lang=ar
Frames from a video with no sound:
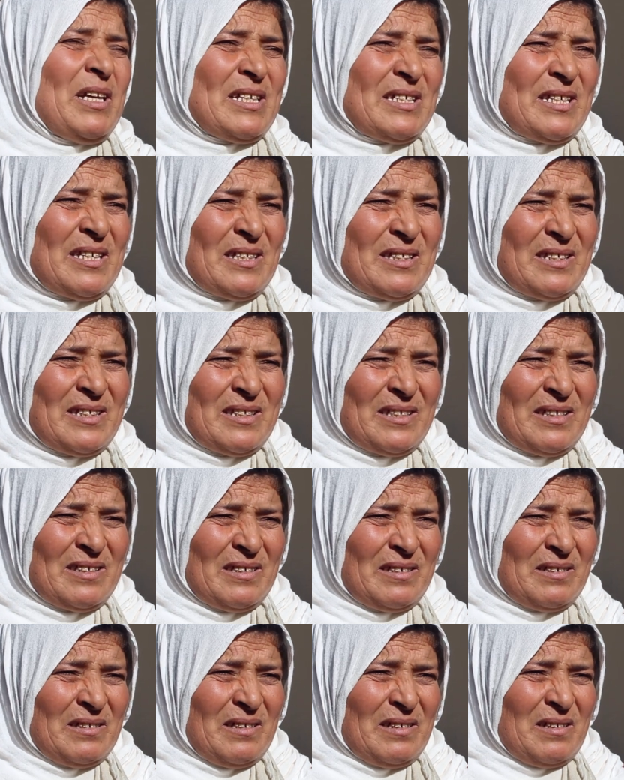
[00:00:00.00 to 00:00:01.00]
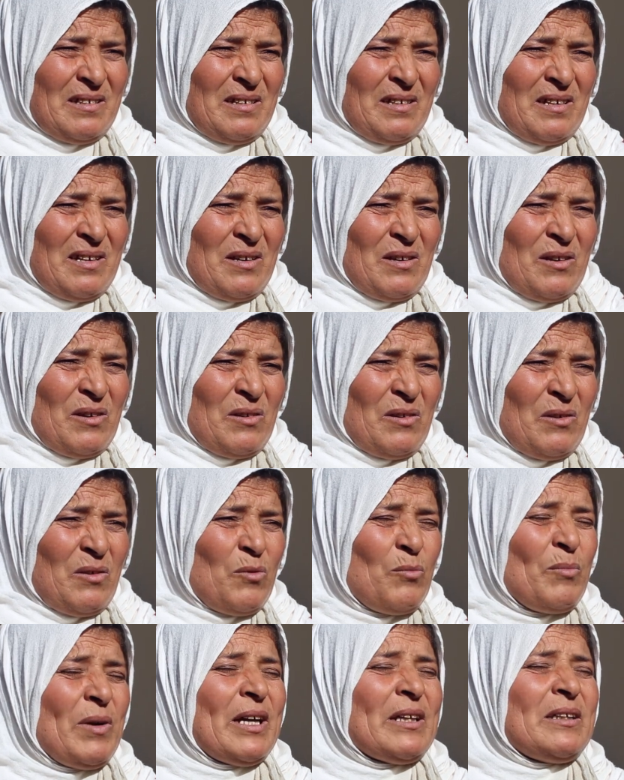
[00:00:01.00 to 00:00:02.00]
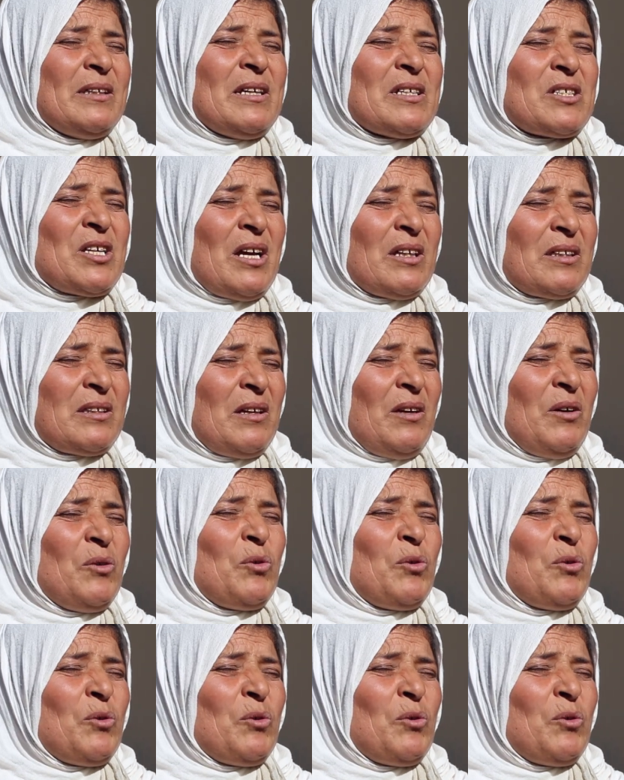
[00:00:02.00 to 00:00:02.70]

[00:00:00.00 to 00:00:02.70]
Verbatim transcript: الاساسي وما عندناش حتى